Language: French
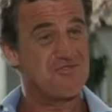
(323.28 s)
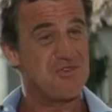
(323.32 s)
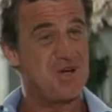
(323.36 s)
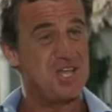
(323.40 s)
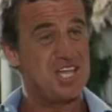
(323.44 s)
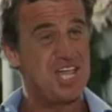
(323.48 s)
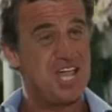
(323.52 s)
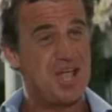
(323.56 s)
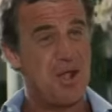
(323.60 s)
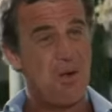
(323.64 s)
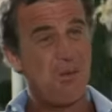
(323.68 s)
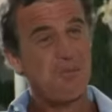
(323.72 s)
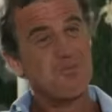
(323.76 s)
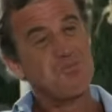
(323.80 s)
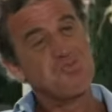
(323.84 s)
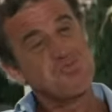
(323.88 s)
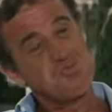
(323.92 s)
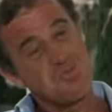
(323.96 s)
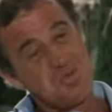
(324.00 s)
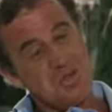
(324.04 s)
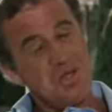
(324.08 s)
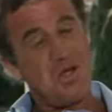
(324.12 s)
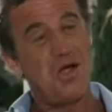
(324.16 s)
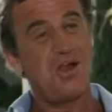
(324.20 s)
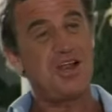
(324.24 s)
les foyers.
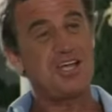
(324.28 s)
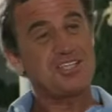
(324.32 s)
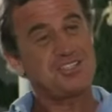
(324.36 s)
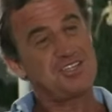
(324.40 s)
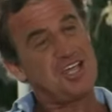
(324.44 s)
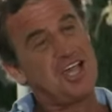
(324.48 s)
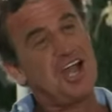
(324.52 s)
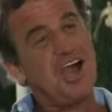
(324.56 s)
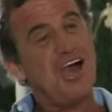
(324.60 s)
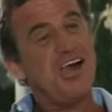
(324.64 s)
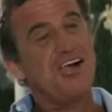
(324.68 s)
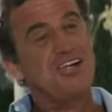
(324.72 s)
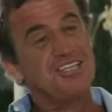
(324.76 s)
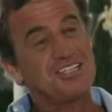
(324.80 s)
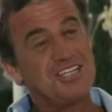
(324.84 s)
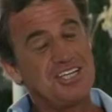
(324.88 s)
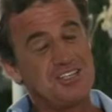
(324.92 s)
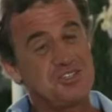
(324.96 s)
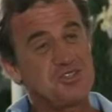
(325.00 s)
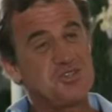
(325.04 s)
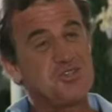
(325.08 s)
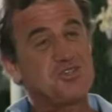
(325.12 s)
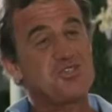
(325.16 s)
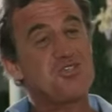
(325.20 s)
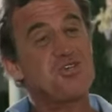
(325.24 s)
Voilà, ça...
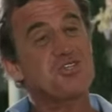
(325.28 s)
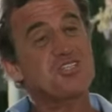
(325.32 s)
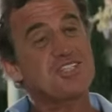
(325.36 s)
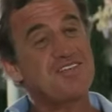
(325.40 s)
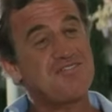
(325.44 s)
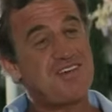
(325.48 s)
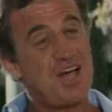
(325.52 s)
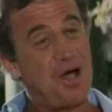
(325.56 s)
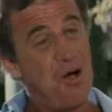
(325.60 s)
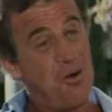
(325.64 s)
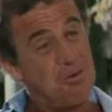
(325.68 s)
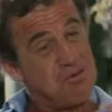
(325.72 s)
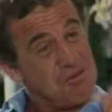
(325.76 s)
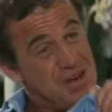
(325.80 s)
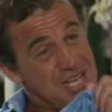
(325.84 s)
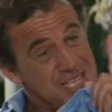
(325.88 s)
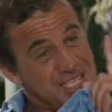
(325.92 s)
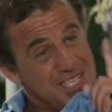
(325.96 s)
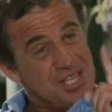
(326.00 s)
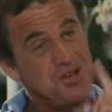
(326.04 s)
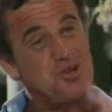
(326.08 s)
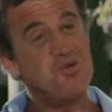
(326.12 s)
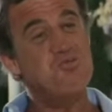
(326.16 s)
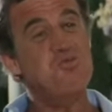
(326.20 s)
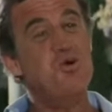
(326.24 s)
Ça, je te jure, ça va
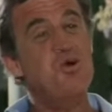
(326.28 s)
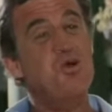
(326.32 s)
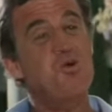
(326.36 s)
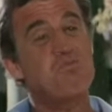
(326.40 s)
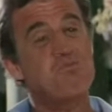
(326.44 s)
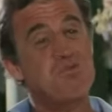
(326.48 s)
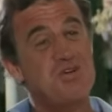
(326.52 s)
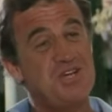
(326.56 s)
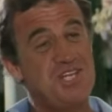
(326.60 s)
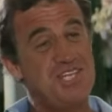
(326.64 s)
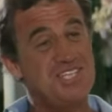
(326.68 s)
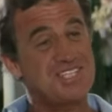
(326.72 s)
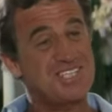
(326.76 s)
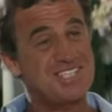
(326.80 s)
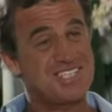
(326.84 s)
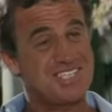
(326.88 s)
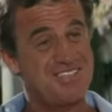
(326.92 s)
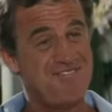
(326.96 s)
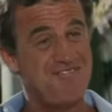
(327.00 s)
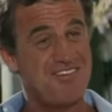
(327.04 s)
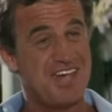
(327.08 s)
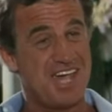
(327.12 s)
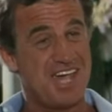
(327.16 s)
remplacer le Monopoly cet